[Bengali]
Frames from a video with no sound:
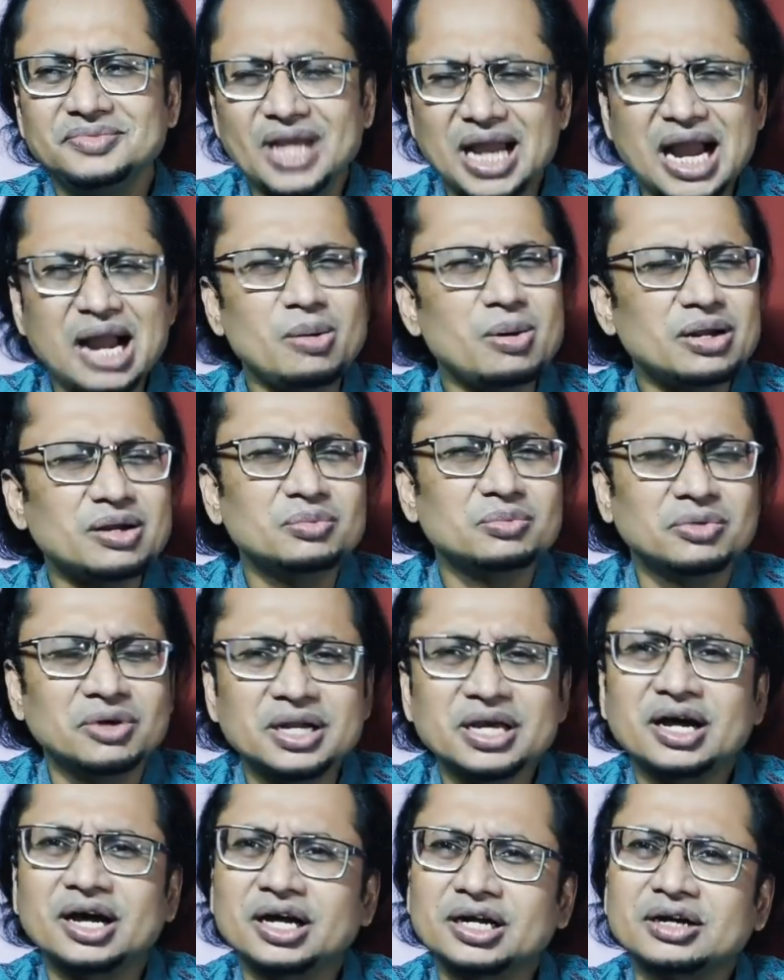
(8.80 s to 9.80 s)
আমারও
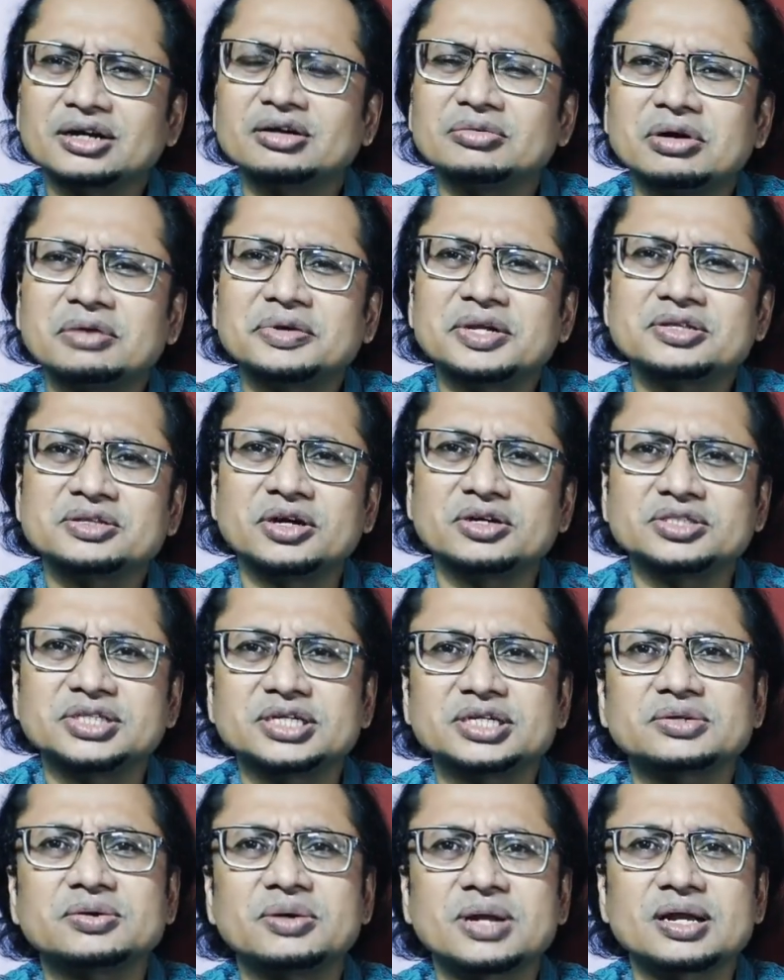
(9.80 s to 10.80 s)
মনে হয় গণভবনের
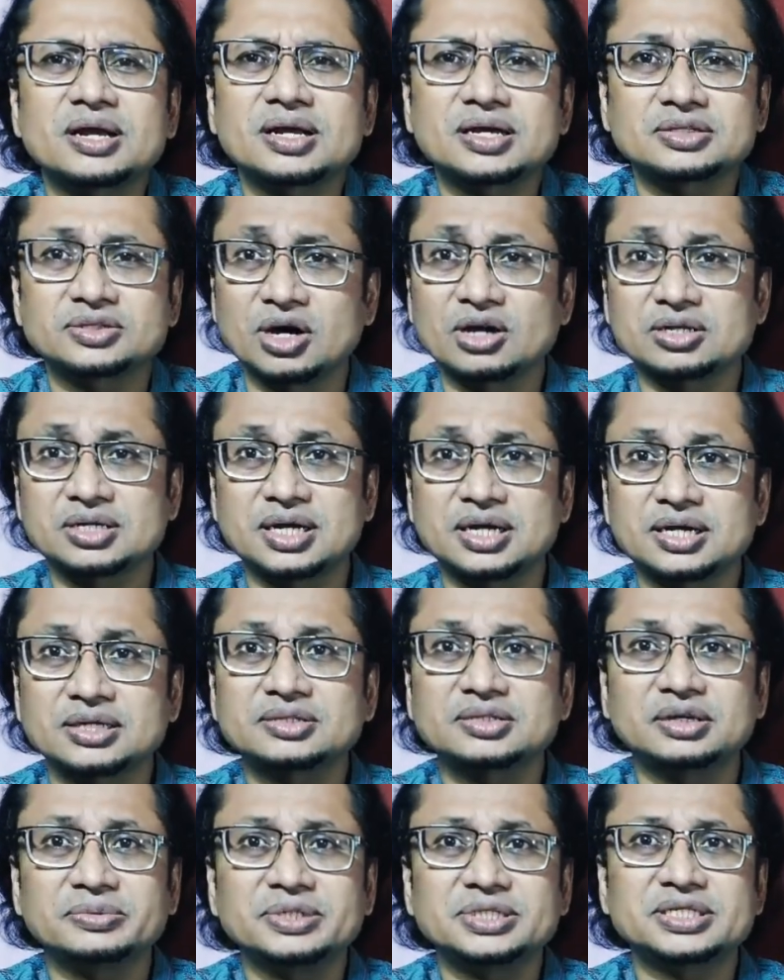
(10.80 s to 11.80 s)
দরজাটা খোলা রাখা দরকার
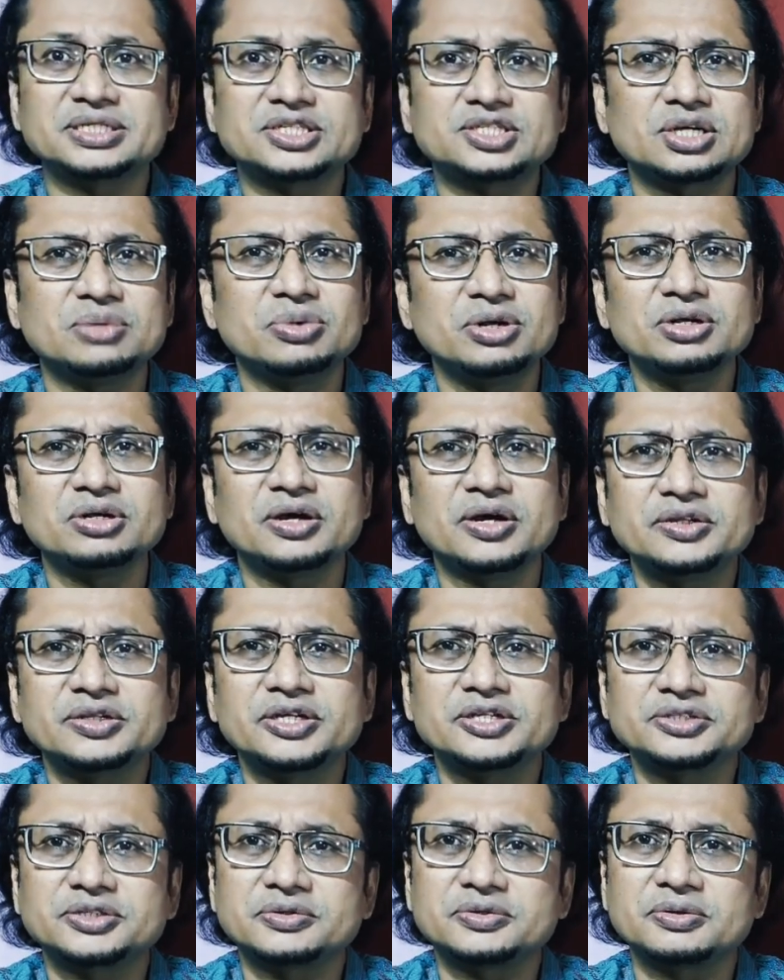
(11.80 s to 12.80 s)
তবে সেটা
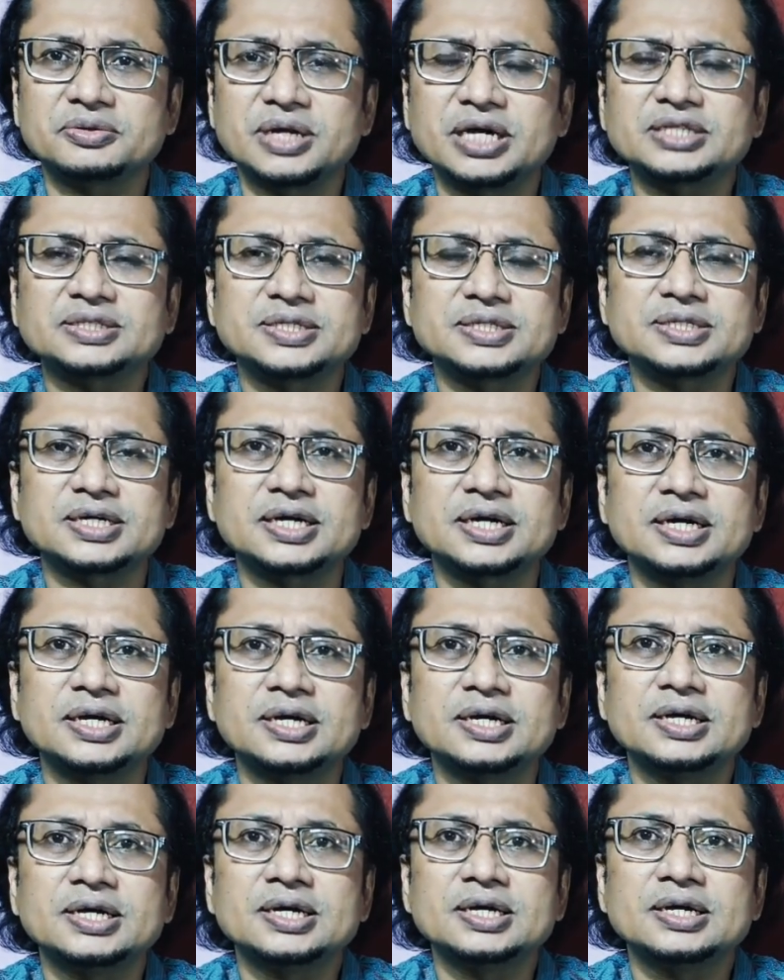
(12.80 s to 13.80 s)
সমন্বয়কদের জন্য না সেটা
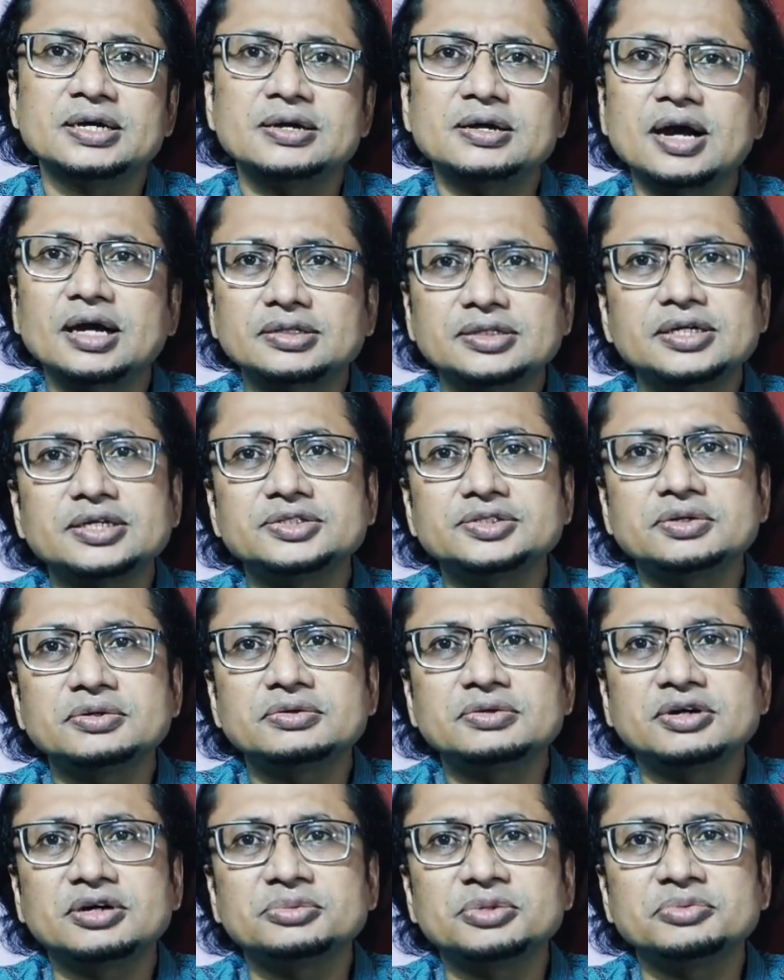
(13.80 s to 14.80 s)
কাদের
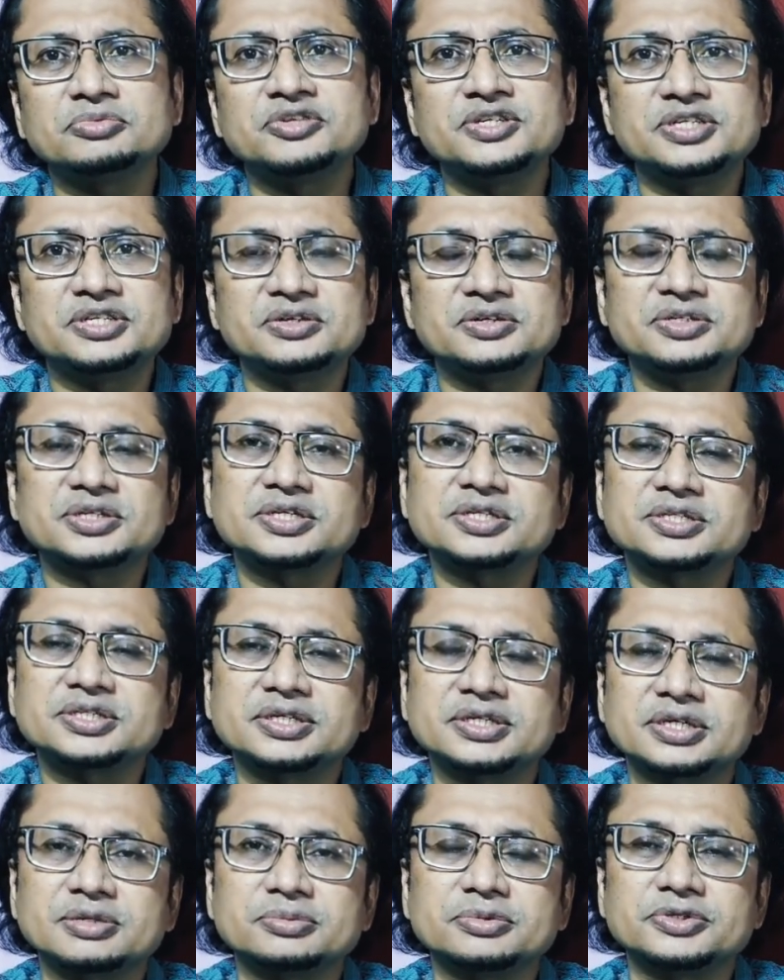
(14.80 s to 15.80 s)
জন্য আমি ভিডিও শেষ
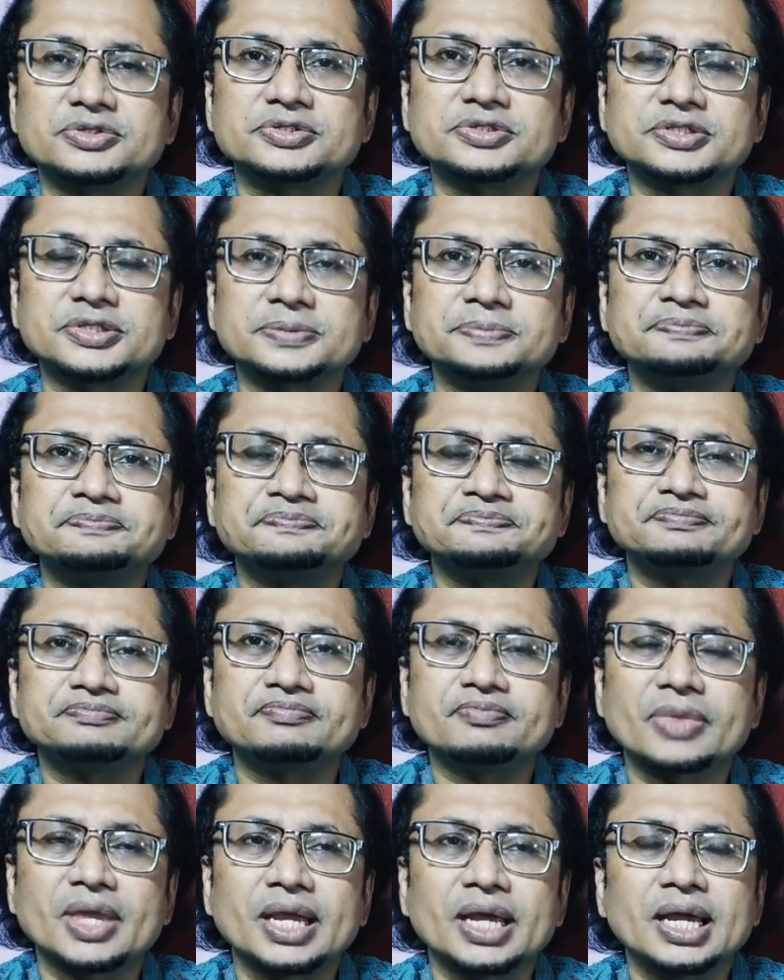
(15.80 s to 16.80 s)
দিকে বলছি
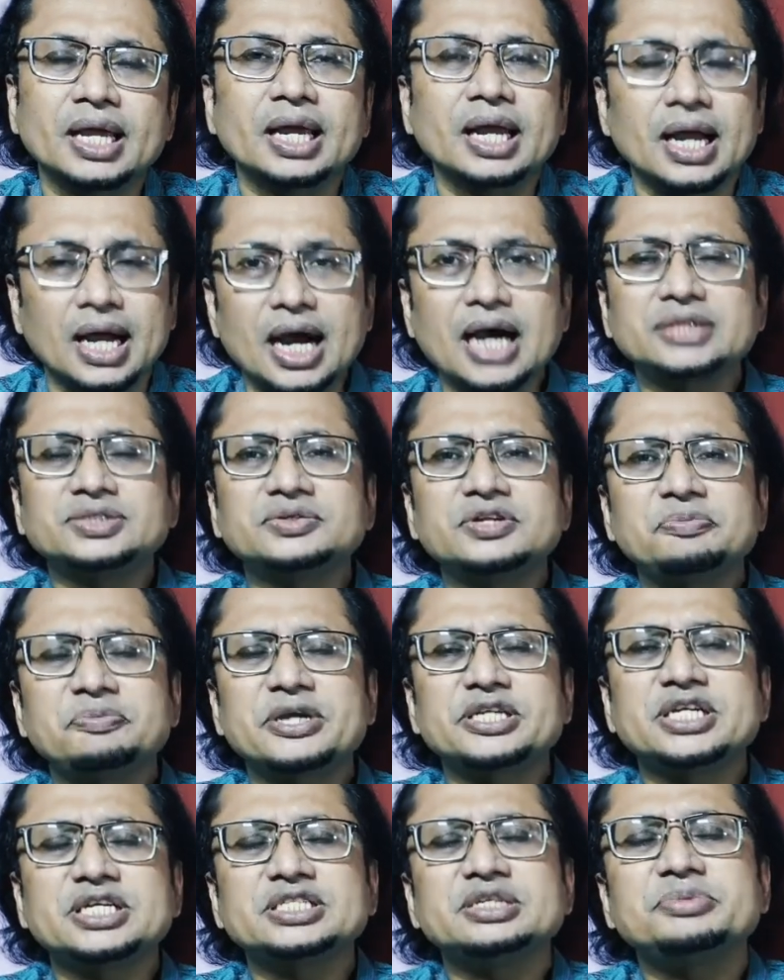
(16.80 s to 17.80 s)
আজ উনি
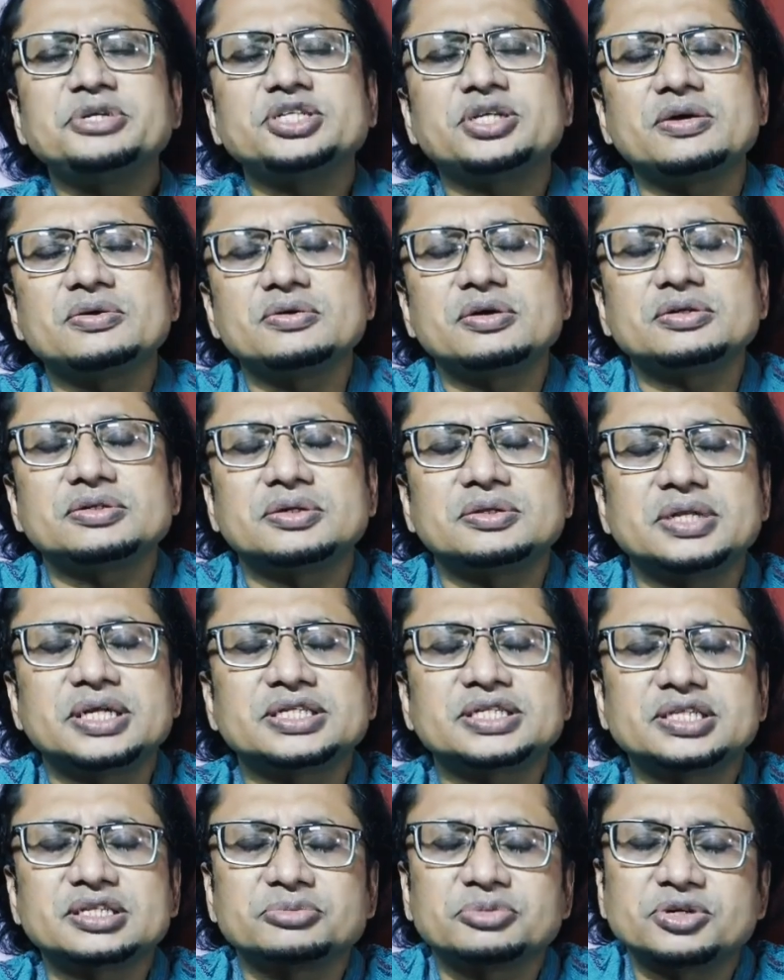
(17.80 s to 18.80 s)
পেশাজীবী সংগঠনের
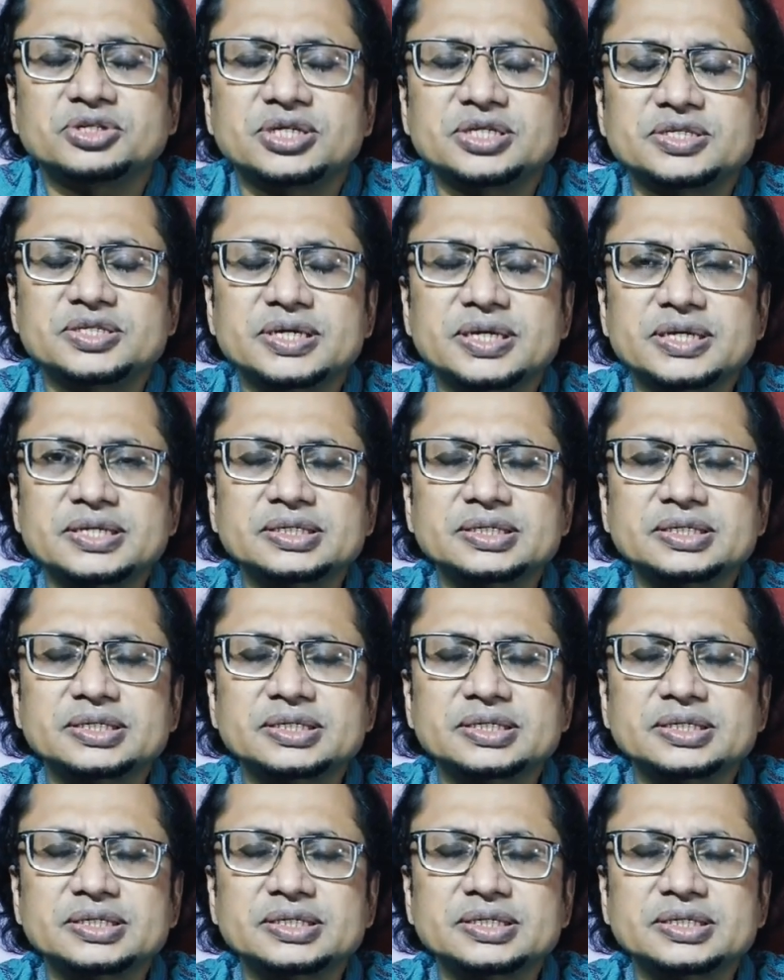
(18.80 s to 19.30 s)
সাথে বসেছেন